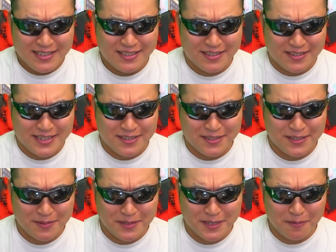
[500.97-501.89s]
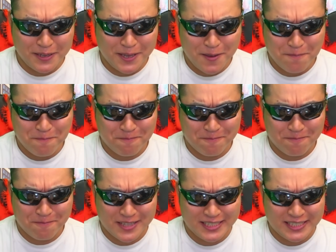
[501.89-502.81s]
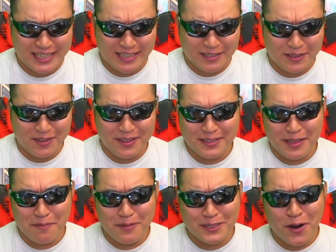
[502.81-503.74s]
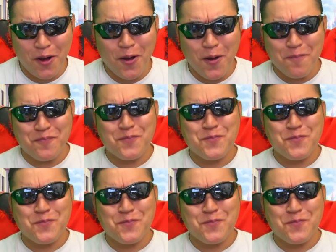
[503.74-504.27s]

ドラゴン装備福引き、チケット行ってみましょう。